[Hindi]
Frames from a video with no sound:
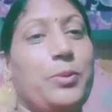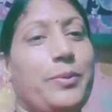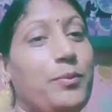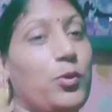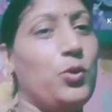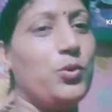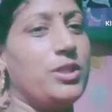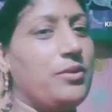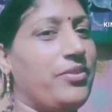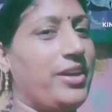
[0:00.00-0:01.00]
मैं बोलूँगी
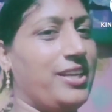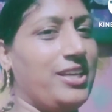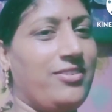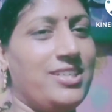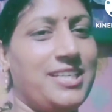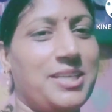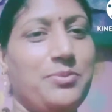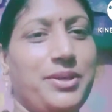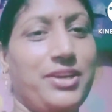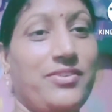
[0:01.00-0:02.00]
तो फ़ैन की आवाज़ आएगी
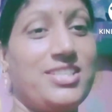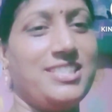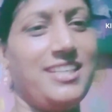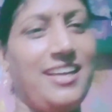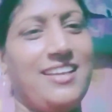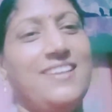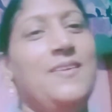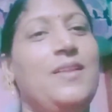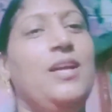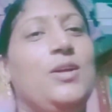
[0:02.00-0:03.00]
मेरी आवाज़ नहीं आएगी
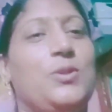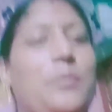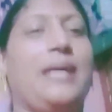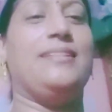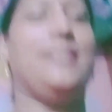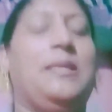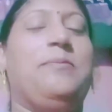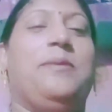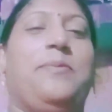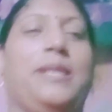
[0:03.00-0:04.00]
तो मैं आते ही
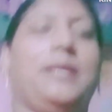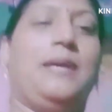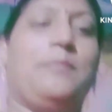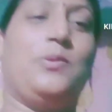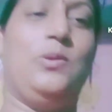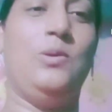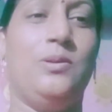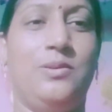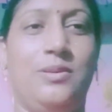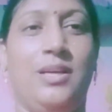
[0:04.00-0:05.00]
मैं पहले आप
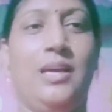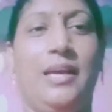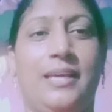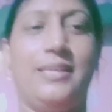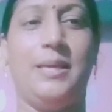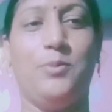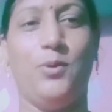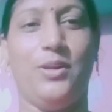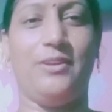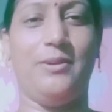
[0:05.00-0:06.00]
यही
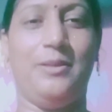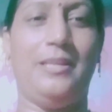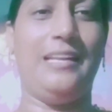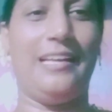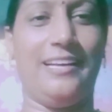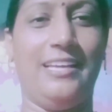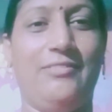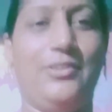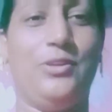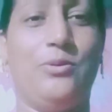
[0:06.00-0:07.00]
बोलने लग गई
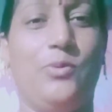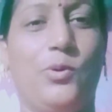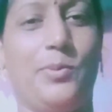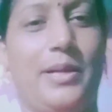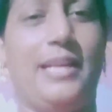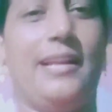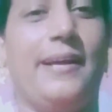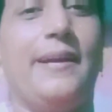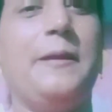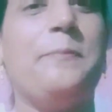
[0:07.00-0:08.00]
वीडियो ब्लॉग बनाने लग
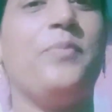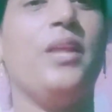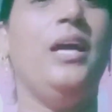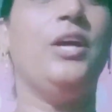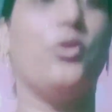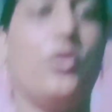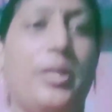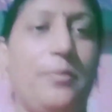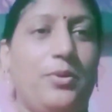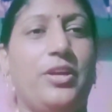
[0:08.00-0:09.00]
गई क्योंकि
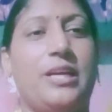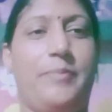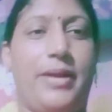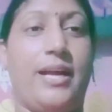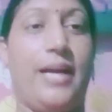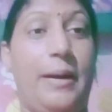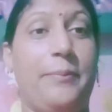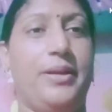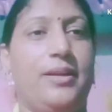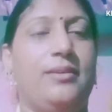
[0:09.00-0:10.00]
ये भी देख हमारा काम है ना